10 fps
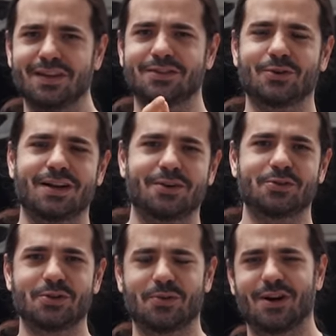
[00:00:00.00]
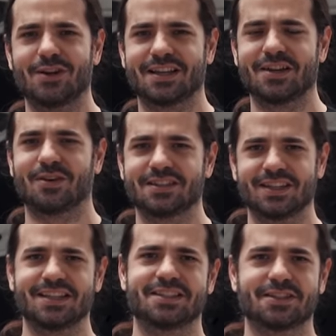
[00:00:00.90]
venha trocar o seu óleo aqui com a
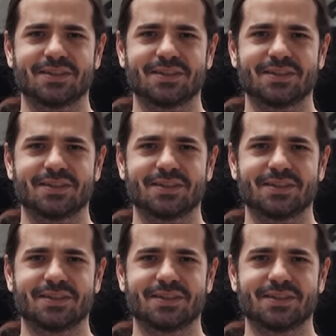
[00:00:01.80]
gente.